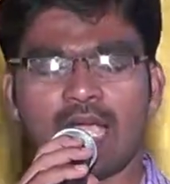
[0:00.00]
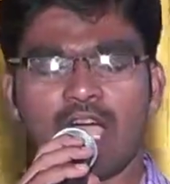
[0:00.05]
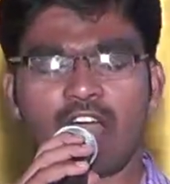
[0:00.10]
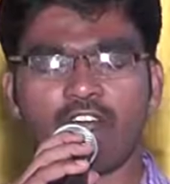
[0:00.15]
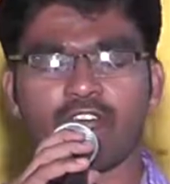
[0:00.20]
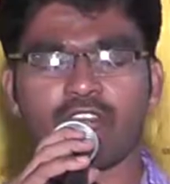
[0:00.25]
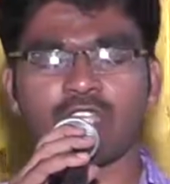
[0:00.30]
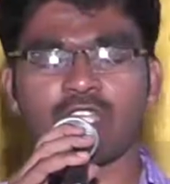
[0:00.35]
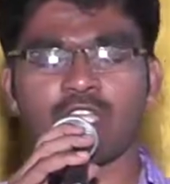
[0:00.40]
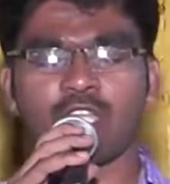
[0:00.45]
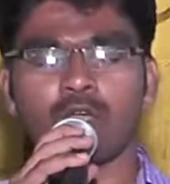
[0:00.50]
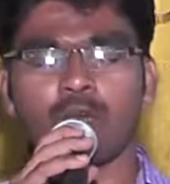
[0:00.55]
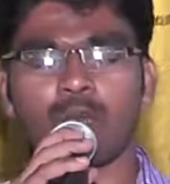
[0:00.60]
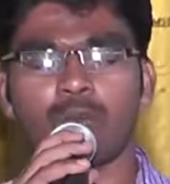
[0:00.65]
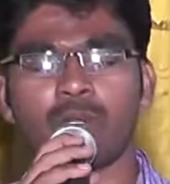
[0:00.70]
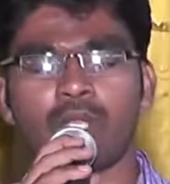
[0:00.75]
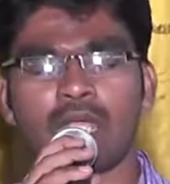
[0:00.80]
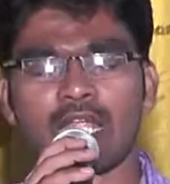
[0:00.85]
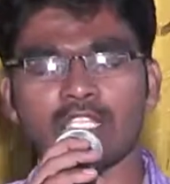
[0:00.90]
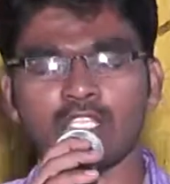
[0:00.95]
ఆ విధంగా
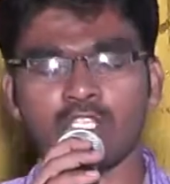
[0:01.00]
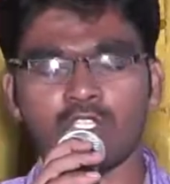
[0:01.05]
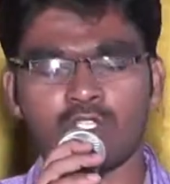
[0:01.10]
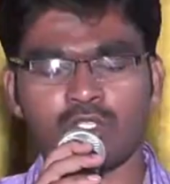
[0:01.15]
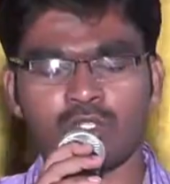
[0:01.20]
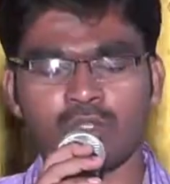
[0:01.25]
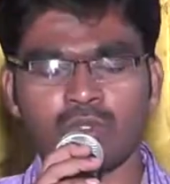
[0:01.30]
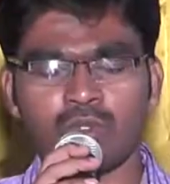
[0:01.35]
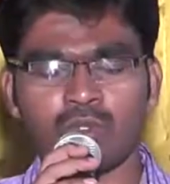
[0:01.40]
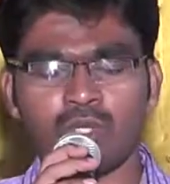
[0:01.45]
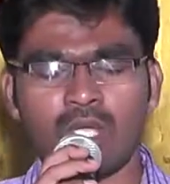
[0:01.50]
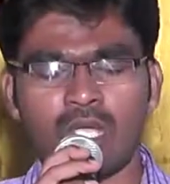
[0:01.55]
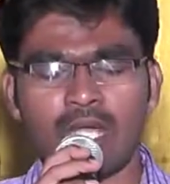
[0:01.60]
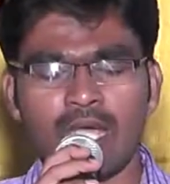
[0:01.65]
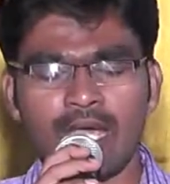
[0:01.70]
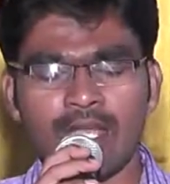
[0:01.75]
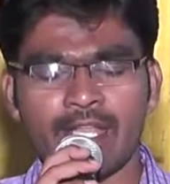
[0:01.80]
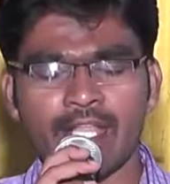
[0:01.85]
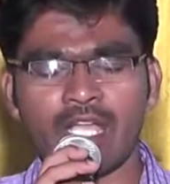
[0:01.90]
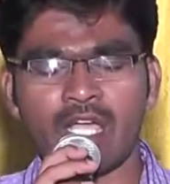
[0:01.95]
ప్రార్థిస్తూ
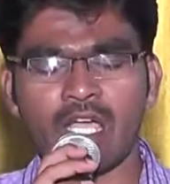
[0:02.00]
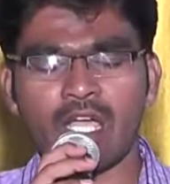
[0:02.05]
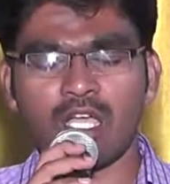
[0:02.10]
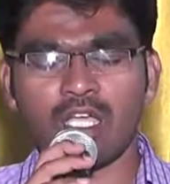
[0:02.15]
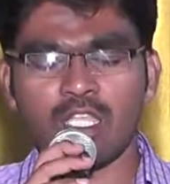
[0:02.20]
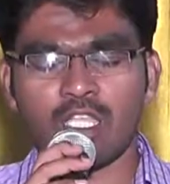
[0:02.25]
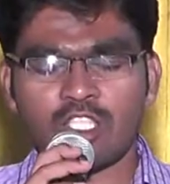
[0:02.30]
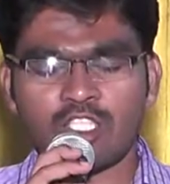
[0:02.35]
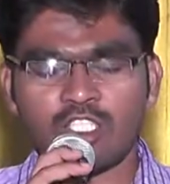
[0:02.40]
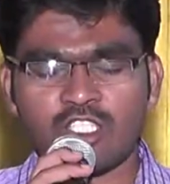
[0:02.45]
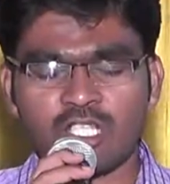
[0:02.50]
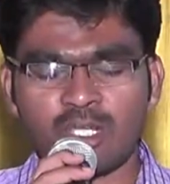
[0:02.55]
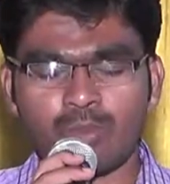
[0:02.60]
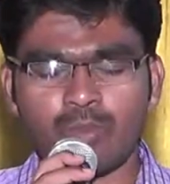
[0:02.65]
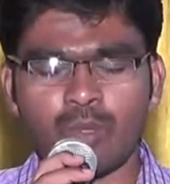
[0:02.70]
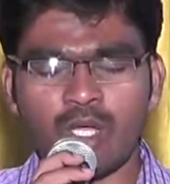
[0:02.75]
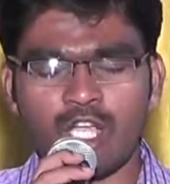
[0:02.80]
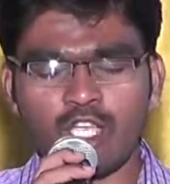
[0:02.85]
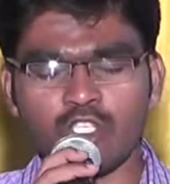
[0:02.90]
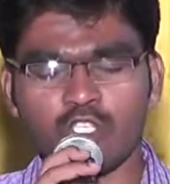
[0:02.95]
అనగా
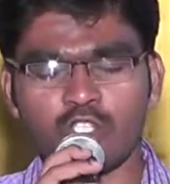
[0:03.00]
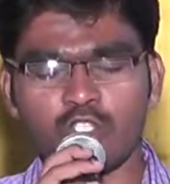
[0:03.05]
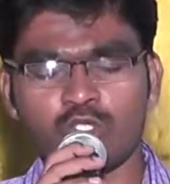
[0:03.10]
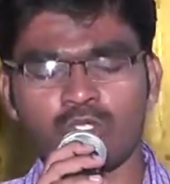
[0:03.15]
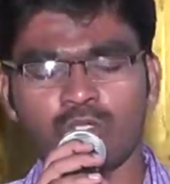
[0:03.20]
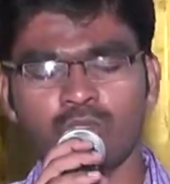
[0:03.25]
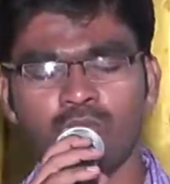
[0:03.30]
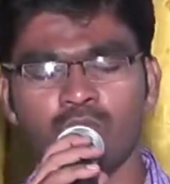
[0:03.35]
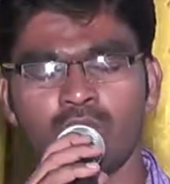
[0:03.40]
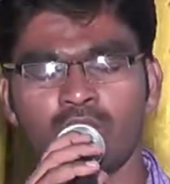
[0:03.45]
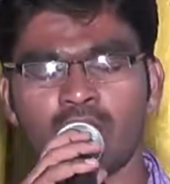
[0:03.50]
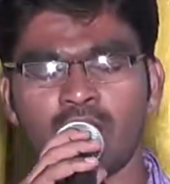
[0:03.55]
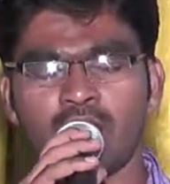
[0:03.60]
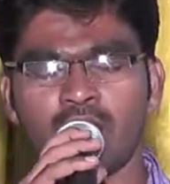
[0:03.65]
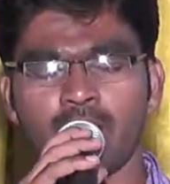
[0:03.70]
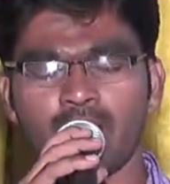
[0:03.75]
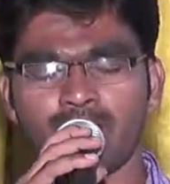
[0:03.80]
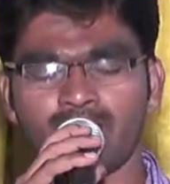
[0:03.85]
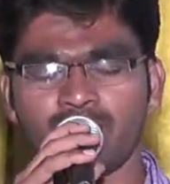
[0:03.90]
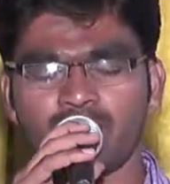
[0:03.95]
సంభాషిస్తూ ఉంటే
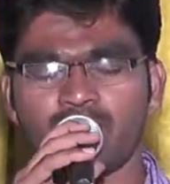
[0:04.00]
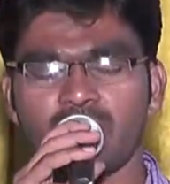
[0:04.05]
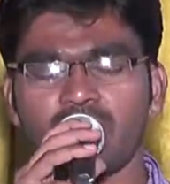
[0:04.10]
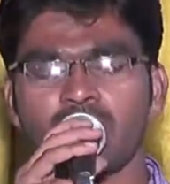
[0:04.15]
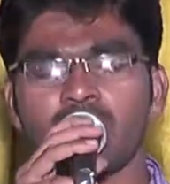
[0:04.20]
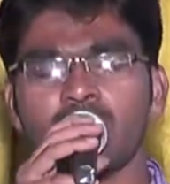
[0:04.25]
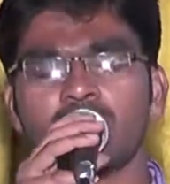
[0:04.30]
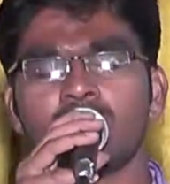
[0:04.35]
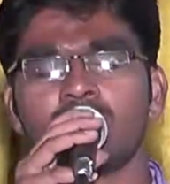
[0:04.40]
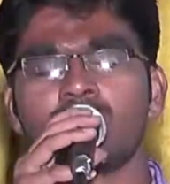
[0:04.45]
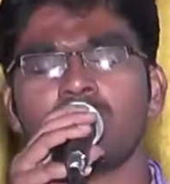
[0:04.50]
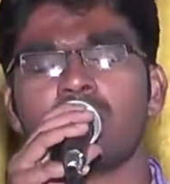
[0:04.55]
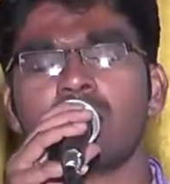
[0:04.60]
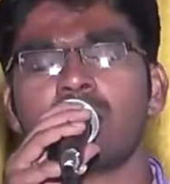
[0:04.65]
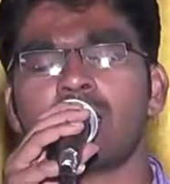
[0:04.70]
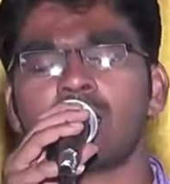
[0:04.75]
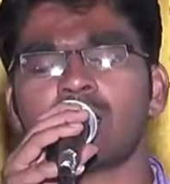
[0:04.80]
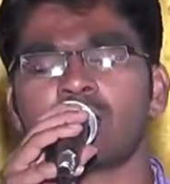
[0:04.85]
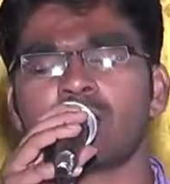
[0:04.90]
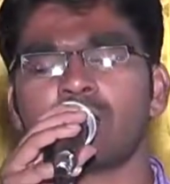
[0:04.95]
ఎంత
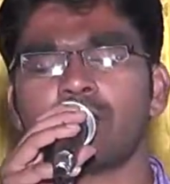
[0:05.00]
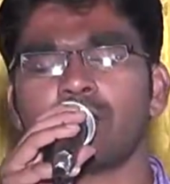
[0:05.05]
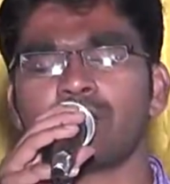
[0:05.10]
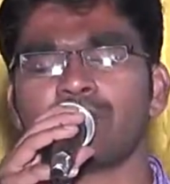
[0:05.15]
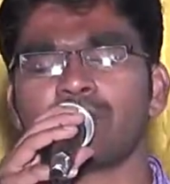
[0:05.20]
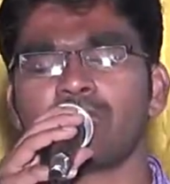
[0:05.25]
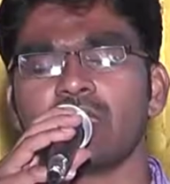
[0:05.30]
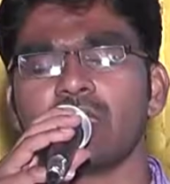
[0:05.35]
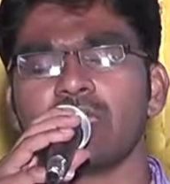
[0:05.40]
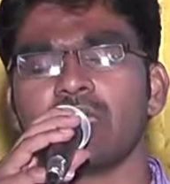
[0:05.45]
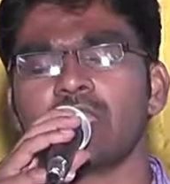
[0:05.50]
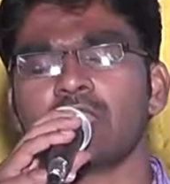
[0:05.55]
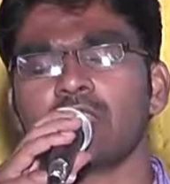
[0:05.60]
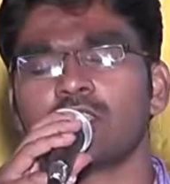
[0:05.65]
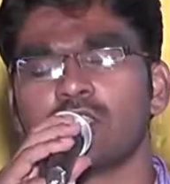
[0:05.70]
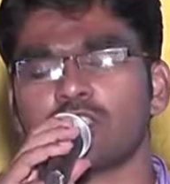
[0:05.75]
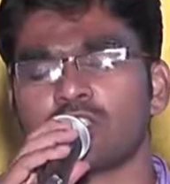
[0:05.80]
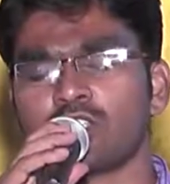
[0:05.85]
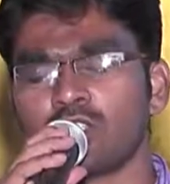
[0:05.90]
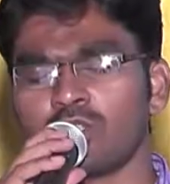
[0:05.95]
ఆనందం
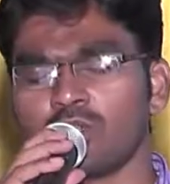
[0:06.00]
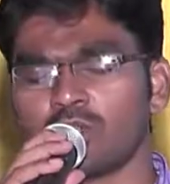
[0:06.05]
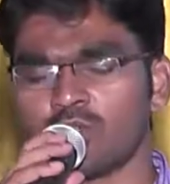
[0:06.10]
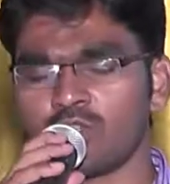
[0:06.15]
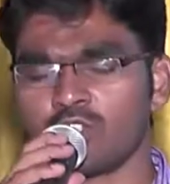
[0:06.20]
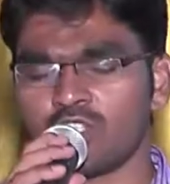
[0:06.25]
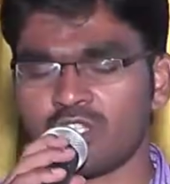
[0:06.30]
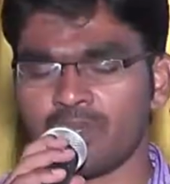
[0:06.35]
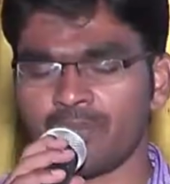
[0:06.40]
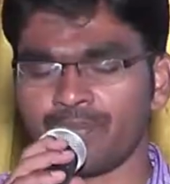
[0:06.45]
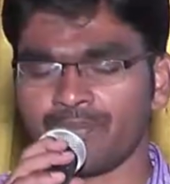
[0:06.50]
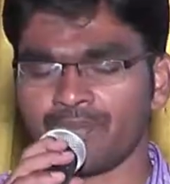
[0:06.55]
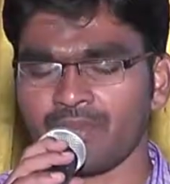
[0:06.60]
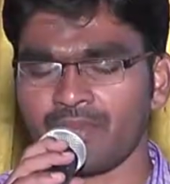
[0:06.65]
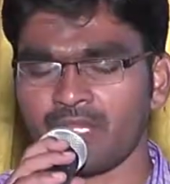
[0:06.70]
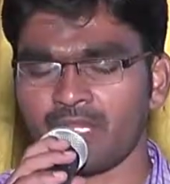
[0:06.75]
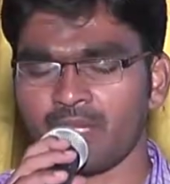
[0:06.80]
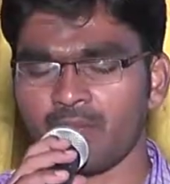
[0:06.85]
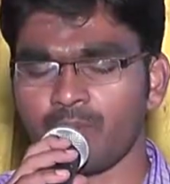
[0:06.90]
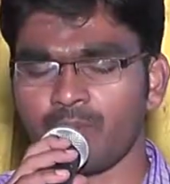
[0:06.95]
ఎంత సంతోషం
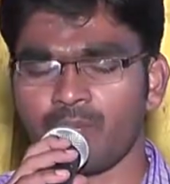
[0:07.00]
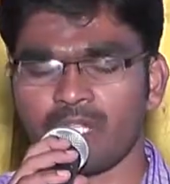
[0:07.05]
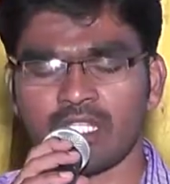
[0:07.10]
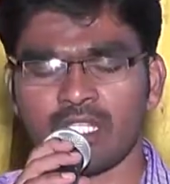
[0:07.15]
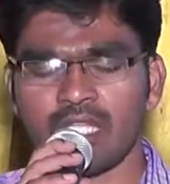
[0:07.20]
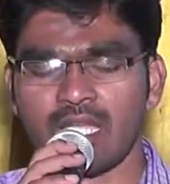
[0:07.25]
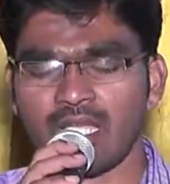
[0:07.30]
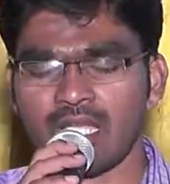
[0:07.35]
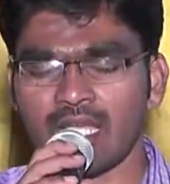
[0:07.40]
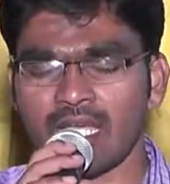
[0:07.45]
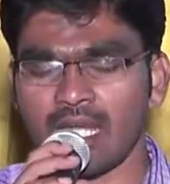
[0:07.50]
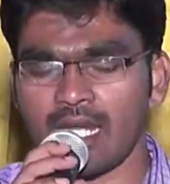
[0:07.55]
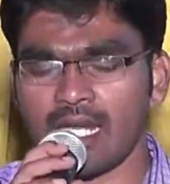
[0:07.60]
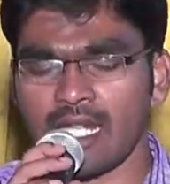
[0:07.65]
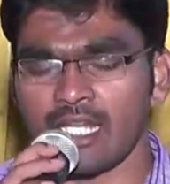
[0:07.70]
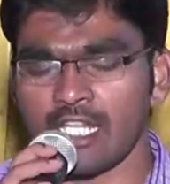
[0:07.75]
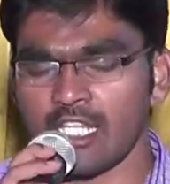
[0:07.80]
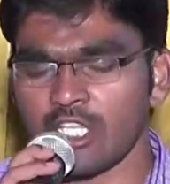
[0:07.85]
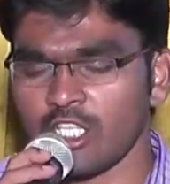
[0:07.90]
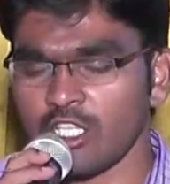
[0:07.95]
ప్రతి
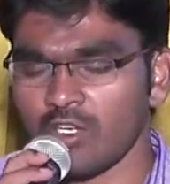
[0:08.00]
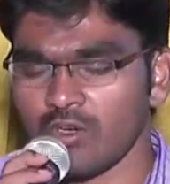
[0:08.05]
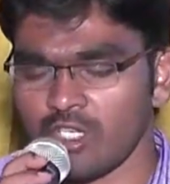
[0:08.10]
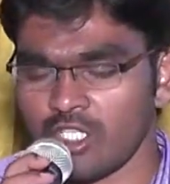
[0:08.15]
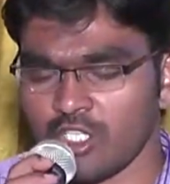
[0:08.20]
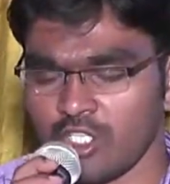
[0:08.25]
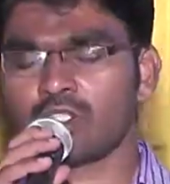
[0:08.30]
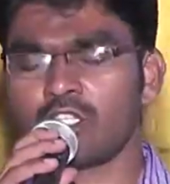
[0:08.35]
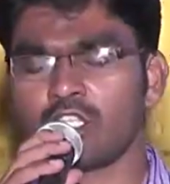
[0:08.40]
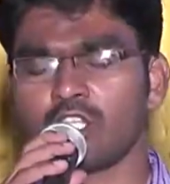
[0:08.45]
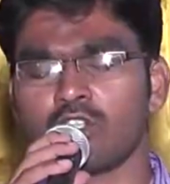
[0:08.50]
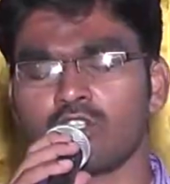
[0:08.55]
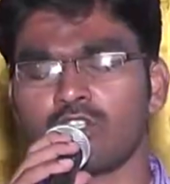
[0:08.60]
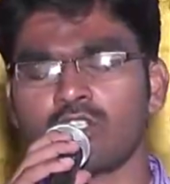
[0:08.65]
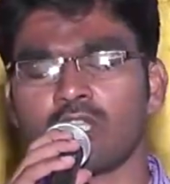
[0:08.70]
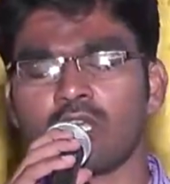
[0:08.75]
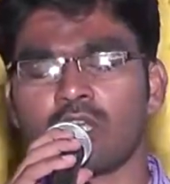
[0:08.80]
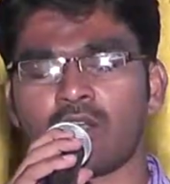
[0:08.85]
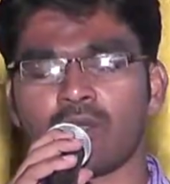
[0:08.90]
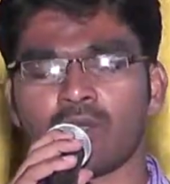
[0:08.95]
అక్కర్లన్నీ దేవుడు
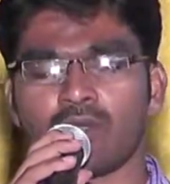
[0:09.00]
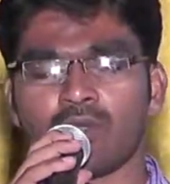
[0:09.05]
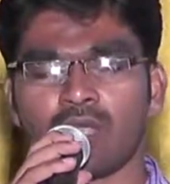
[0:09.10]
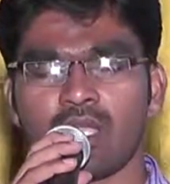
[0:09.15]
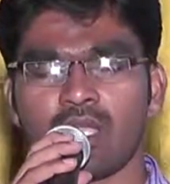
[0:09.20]
తీరుస్తాడు